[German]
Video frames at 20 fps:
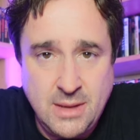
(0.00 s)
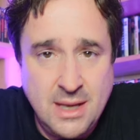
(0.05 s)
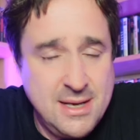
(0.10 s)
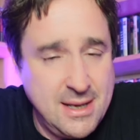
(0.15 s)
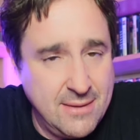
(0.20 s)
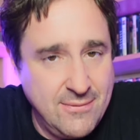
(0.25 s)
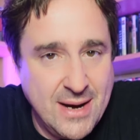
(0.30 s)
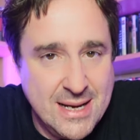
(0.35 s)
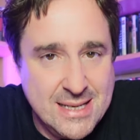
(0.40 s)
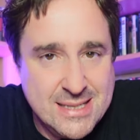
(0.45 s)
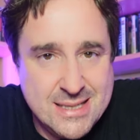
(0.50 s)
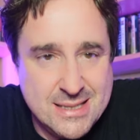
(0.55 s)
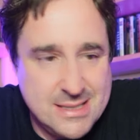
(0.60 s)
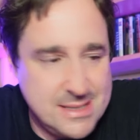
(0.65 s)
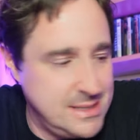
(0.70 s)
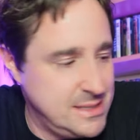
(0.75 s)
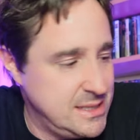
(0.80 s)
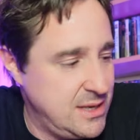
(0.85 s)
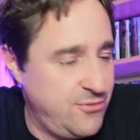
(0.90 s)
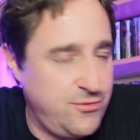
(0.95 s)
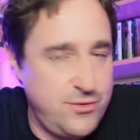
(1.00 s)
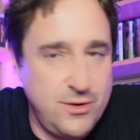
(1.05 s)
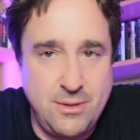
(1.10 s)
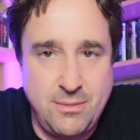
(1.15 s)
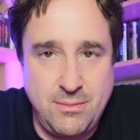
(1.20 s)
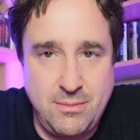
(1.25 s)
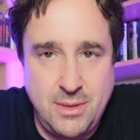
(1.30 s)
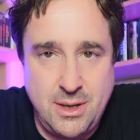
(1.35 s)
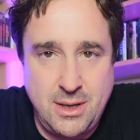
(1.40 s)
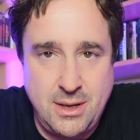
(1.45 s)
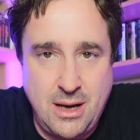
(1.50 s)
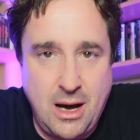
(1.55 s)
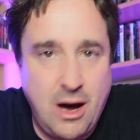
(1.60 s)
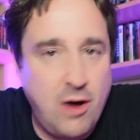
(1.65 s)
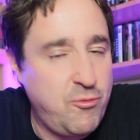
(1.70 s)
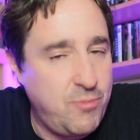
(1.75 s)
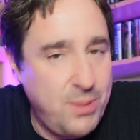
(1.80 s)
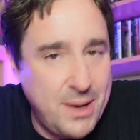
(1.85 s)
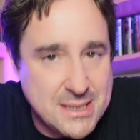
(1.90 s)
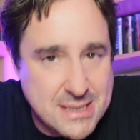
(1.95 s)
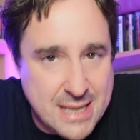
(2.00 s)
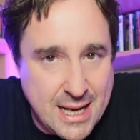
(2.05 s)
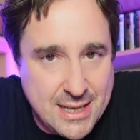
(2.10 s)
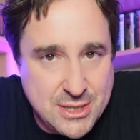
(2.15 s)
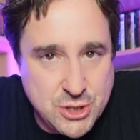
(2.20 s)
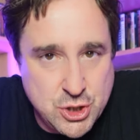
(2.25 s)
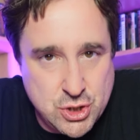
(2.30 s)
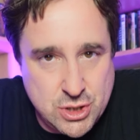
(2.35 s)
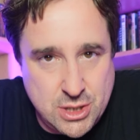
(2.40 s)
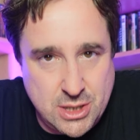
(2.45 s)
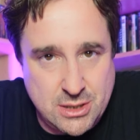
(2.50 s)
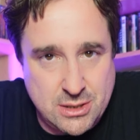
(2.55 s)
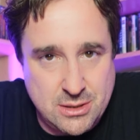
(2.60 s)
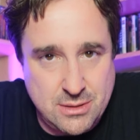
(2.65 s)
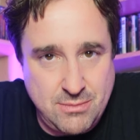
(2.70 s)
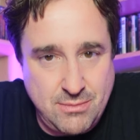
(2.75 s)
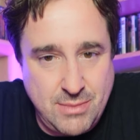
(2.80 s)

der weiß, dass dieser Film auf Platz 1 steht.